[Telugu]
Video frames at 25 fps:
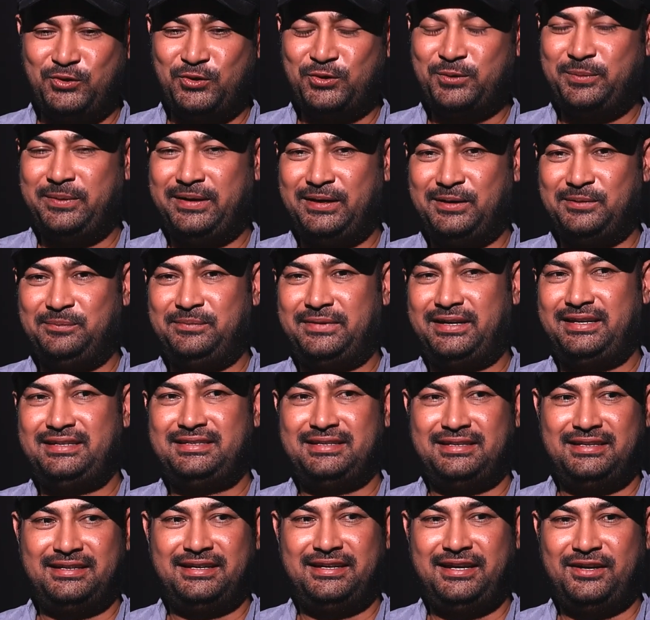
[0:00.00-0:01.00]
జోక్ మేడం
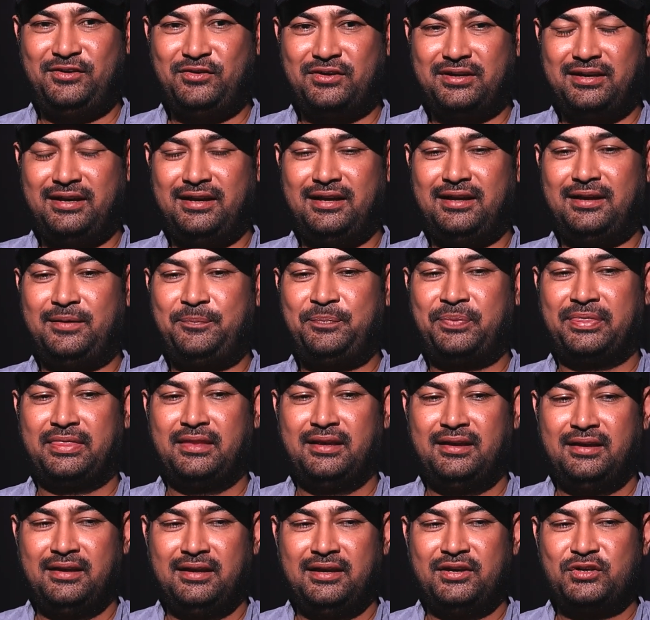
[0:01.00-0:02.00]
నేను ఒక
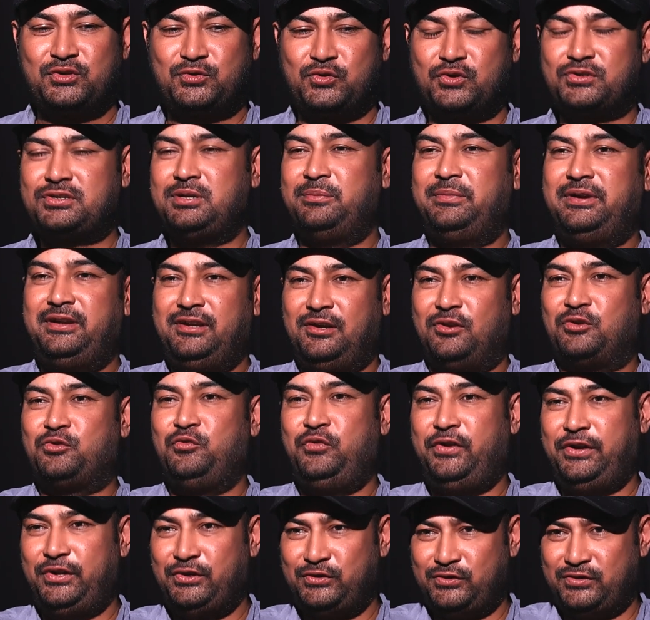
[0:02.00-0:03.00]
సోషల్ మీడియాలో
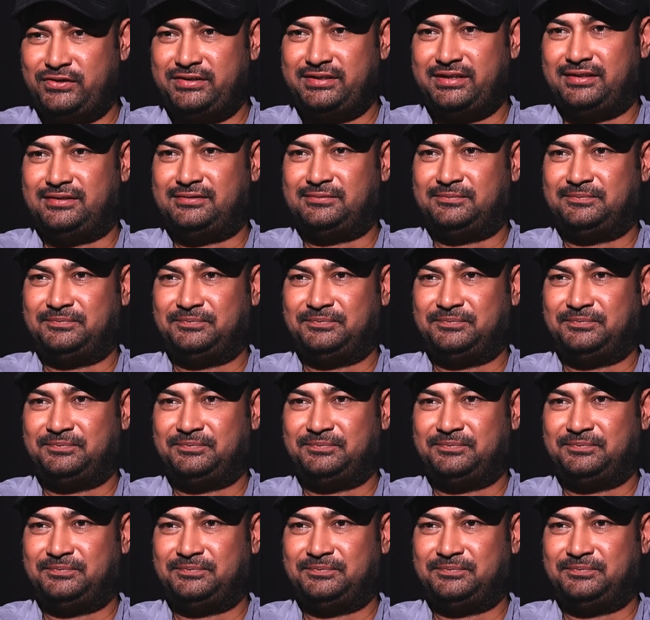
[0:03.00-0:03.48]
ఒక వీడియో చూసాను